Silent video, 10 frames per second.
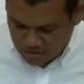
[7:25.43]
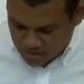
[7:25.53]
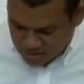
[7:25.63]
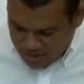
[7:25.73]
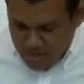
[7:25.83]

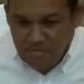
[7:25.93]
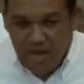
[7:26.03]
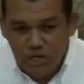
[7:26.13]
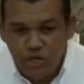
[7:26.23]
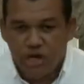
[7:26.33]

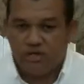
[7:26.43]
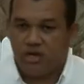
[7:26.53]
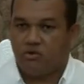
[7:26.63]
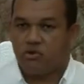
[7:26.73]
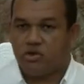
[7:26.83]
temente a
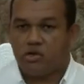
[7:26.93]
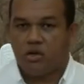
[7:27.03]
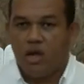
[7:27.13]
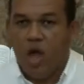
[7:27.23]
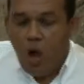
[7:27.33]
Deus,
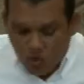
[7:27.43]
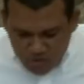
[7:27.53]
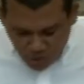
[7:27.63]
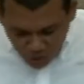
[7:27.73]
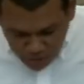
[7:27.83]
o
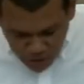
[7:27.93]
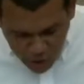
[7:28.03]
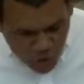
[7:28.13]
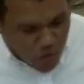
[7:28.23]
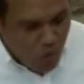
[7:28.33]
contexto
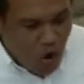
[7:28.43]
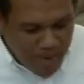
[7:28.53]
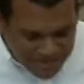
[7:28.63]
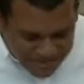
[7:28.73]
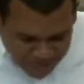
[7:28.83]
de um
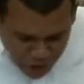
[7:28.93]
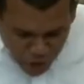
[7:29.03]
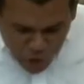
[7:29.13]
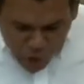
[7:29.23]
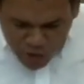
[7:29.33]
homem
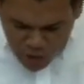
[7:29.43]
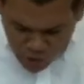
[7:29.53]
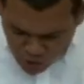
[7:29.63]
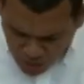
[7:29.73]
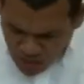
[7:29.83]

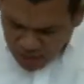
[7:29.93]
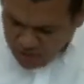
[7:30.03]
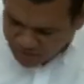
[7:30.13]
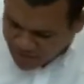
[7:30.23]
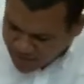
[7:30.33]
desejoso de
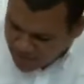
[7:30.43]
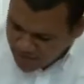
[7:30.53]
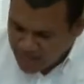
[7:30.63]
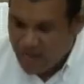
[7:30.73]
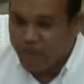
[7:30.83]
fazer
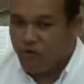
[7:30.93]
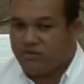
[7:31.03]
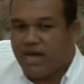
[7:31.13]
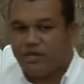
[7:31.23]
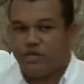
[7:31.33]
a
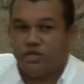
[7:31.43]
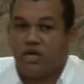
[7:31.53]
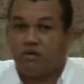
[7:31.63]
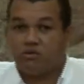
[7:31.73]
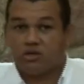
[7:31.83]
vontade de
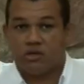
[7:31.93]
Deus,